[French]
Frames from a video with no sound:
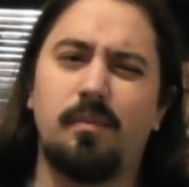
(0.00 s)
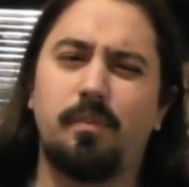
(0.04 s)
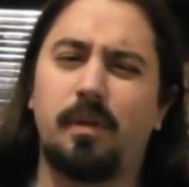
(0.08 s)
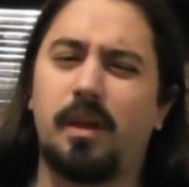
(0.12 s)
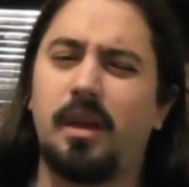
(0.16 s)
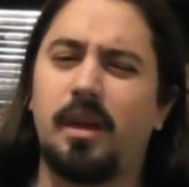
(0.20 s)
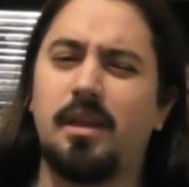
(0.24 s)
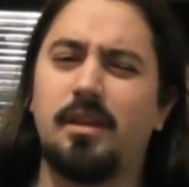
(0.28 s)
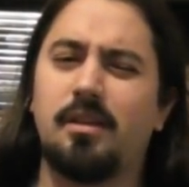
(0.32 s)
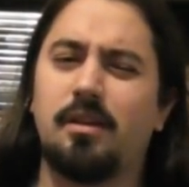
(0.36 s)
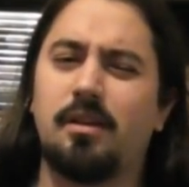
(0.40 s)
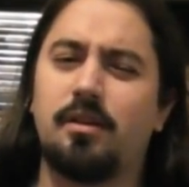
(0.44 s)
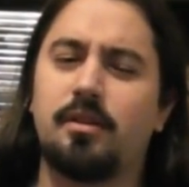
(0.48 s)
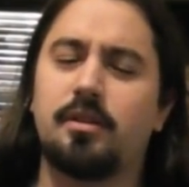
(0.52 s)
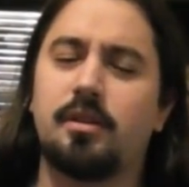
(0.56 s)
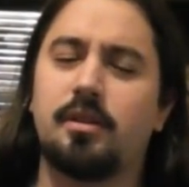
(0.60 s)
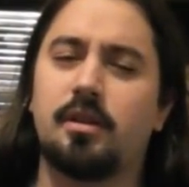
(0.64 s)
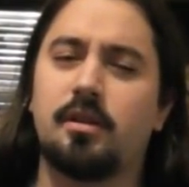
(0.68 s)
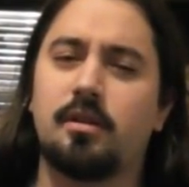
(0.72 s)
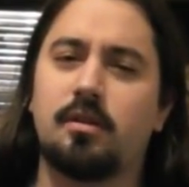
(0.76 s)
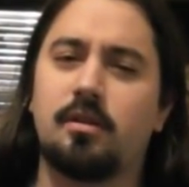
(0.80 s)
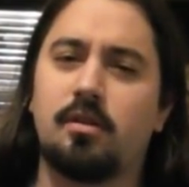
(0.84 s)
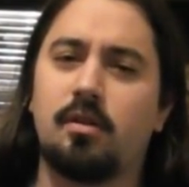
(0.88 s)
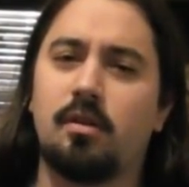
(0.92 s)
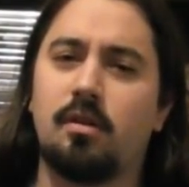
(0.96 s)
pris dans
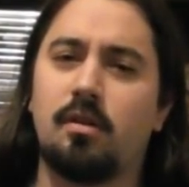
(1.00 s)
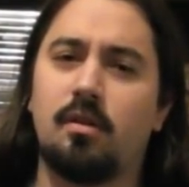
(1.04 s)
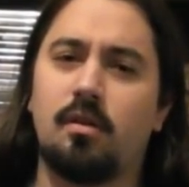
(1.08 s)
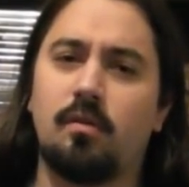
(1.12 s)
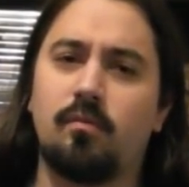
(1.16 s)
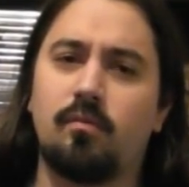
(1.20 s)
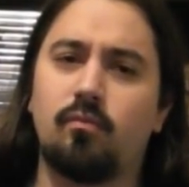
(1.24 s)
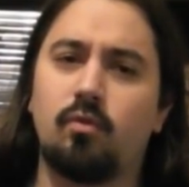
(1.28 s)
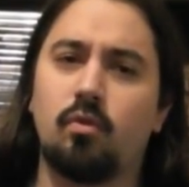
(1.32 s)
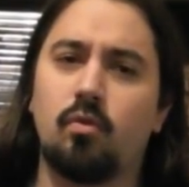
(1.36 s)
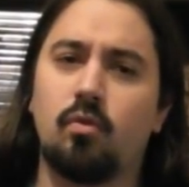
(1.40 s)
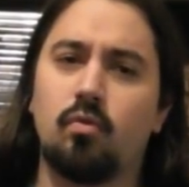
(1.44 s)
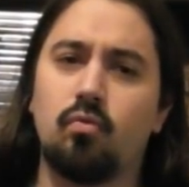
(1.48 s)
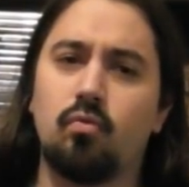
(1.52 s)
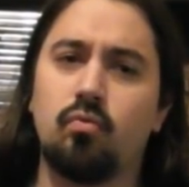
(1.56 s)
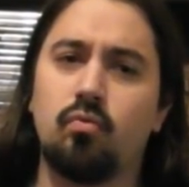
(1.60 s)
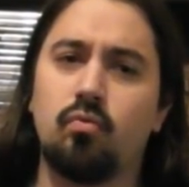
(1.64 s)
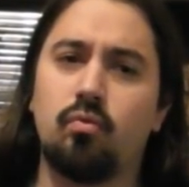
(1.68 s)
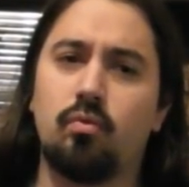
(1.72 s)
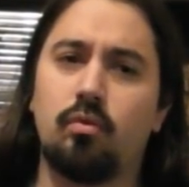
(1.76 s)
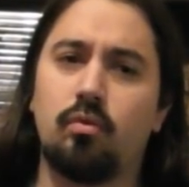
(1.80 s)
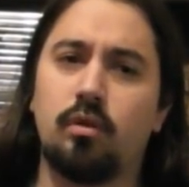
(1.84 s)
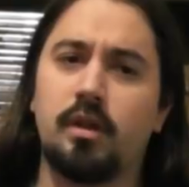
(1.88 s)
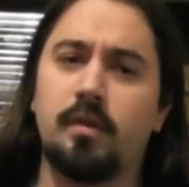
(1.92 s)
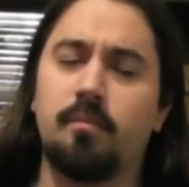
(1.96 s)
un camp
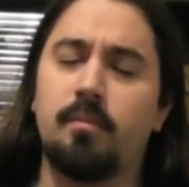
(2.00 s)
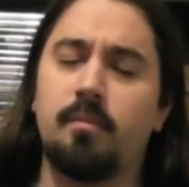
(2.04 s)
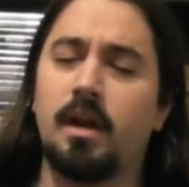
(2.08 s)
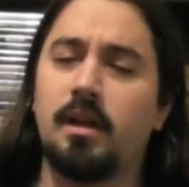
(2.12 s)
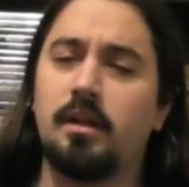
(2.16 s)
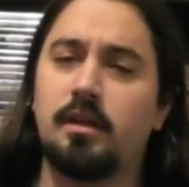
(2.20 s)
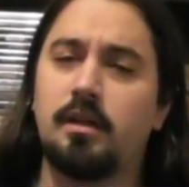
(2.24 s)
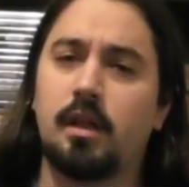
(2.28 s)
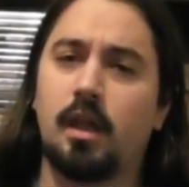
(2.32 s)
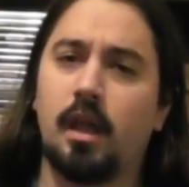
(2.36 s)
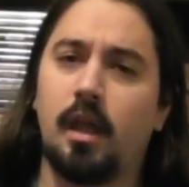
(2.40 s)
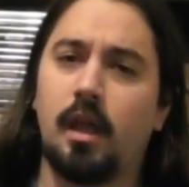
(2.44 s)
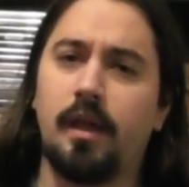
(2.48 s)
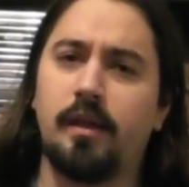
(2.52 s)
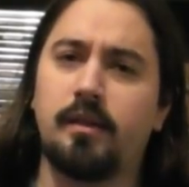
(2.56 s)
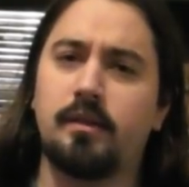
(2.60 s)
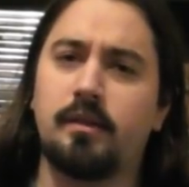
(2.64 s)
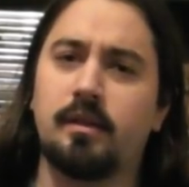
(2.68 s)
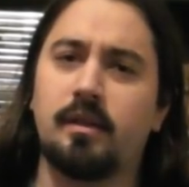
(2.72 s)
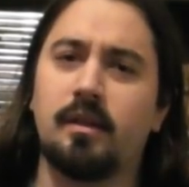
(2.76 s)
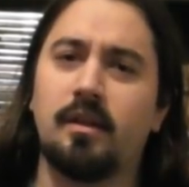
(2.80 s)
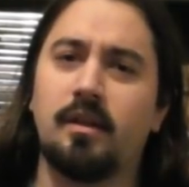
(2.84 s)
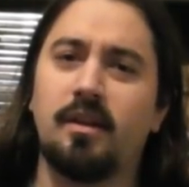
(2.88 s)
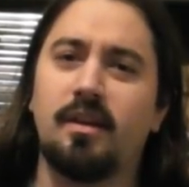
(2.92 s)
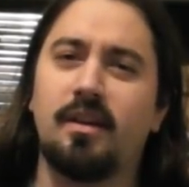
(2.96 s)
on les
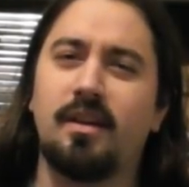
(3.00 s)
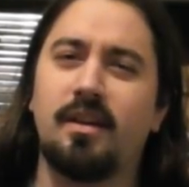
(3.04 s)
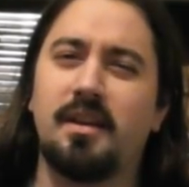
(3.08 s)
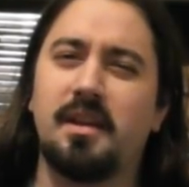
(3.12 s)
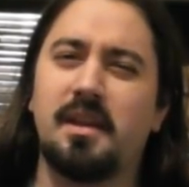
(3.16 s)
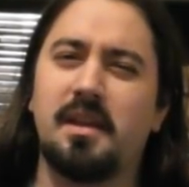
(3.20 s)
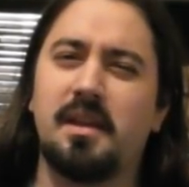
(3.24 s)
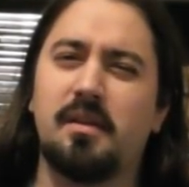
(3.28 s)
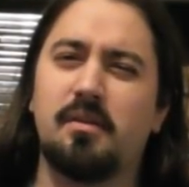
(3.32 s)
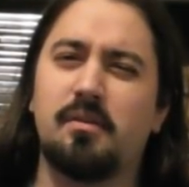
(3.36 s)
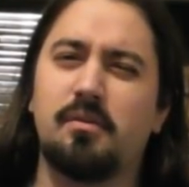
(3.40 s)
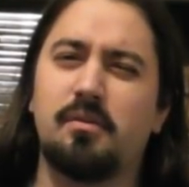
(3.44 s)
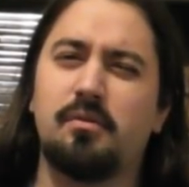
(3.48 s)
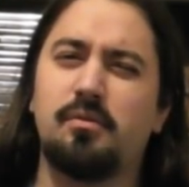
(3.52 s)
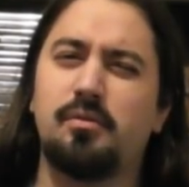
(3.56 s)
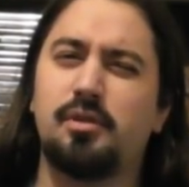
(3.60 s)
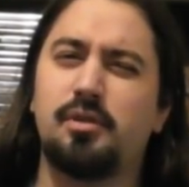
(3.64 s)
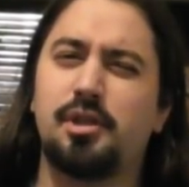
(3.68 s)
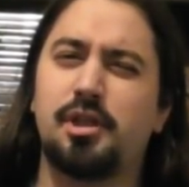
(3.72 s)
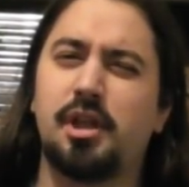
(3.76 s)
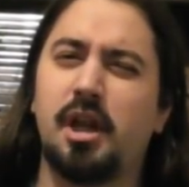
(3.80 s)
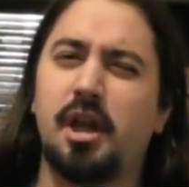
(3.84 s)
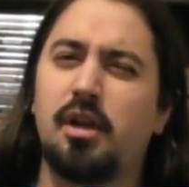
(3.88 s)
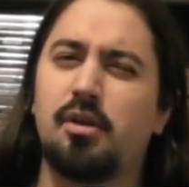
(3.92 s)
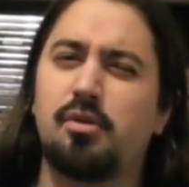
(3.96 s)
maltraite et euh, où
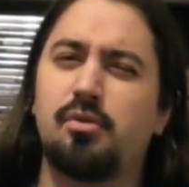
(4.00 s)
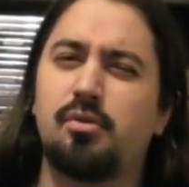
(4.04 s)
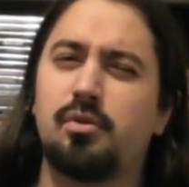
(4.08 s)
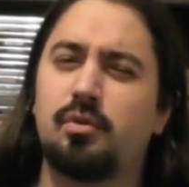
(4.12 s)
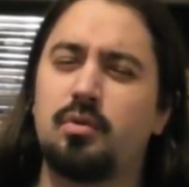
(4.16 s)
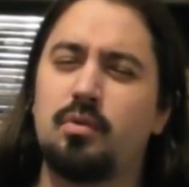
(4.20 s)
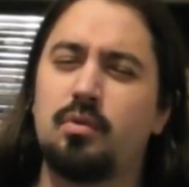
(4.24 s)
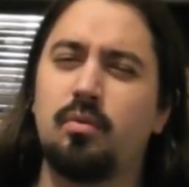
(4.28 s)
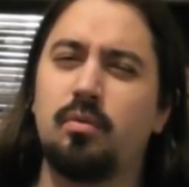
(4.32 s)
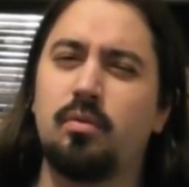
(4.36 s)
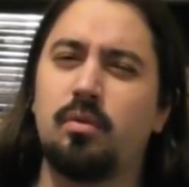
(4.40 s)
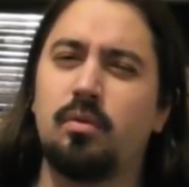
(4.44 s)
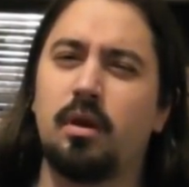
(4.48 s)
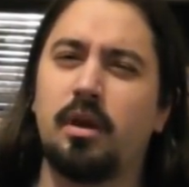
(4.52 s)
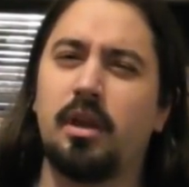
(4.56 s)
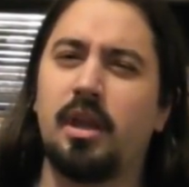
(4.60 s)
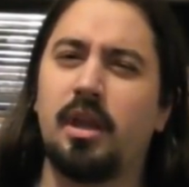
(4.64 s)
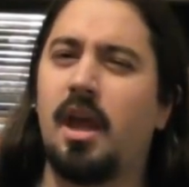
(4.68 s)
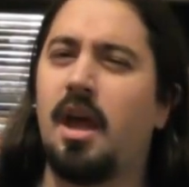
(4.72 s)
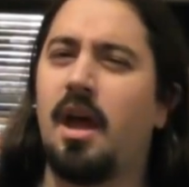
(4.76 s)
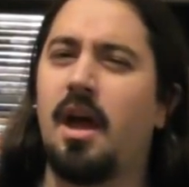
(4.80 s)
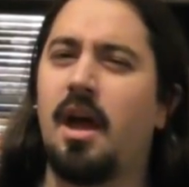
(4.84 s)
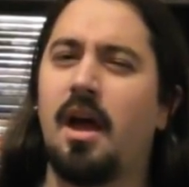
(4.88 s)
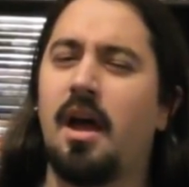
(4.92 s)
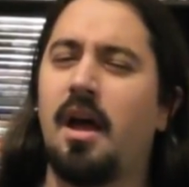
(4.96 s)
chaque jour il
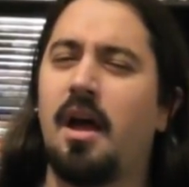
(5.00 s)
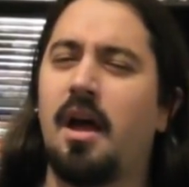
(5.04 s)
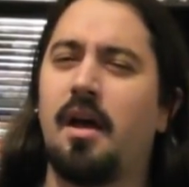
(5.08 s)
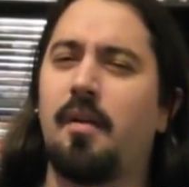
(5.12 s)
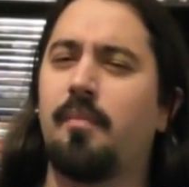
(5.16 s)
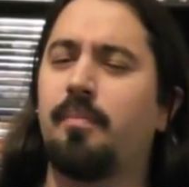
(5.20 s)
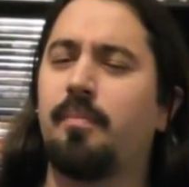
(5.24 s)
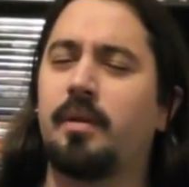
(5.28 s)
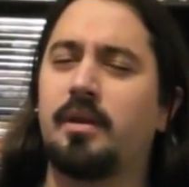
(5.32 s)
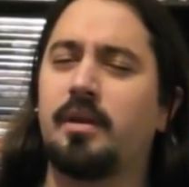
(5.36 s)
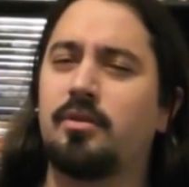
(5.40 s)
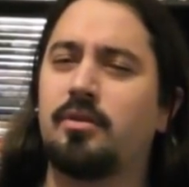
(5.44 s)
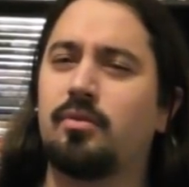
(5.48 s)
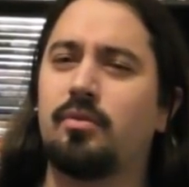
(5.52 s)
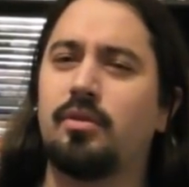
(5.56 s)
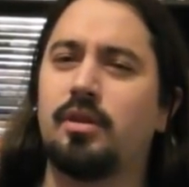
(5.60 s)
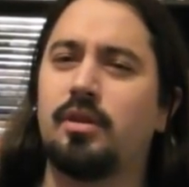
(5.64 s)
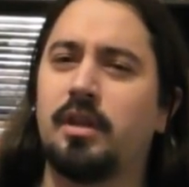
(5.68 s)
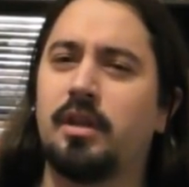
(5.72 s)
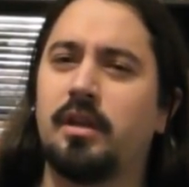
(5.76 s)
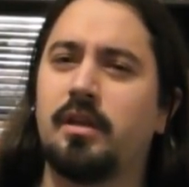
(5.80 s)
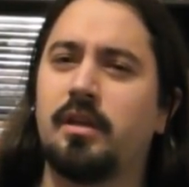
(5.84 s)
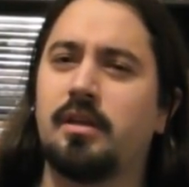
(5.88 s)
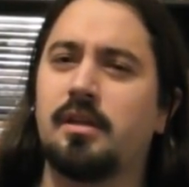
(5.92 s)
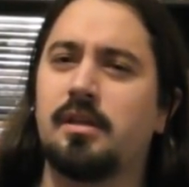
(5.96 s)
y a un
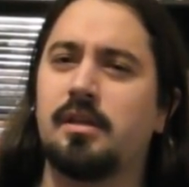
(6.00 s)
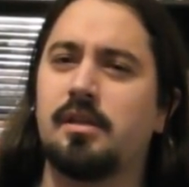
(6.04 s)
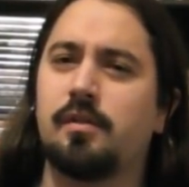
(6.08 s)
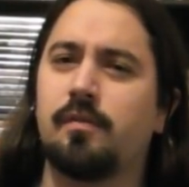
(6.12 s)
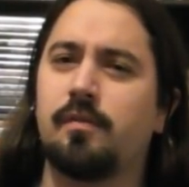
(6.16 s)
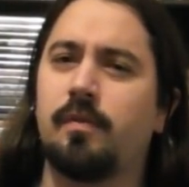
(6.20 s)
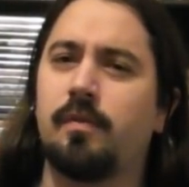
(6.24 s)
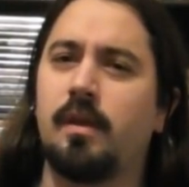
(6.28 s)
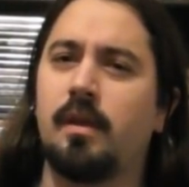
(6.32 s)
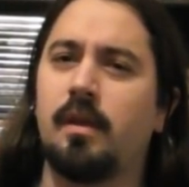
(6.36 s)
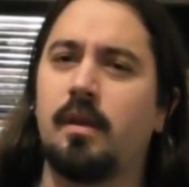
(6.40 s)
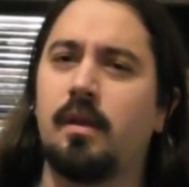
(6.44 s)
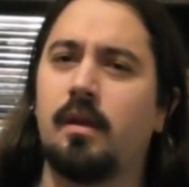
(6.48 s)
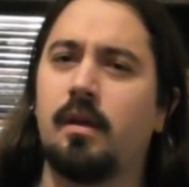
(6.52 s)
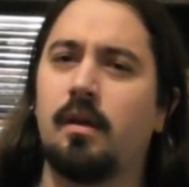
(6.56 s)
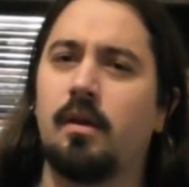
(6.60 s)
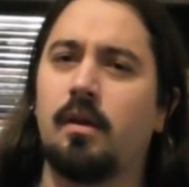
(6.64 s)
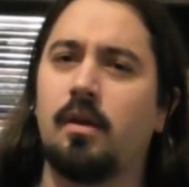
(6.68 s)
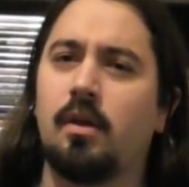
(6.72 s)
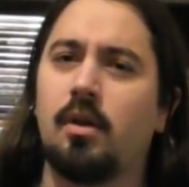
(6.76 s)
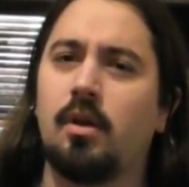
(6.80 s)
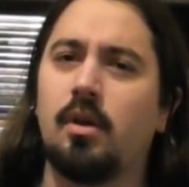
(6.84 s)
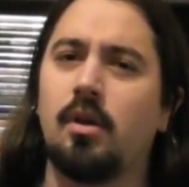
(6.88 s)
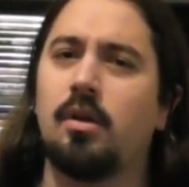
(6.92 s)
prisonnier qui se fait, euh,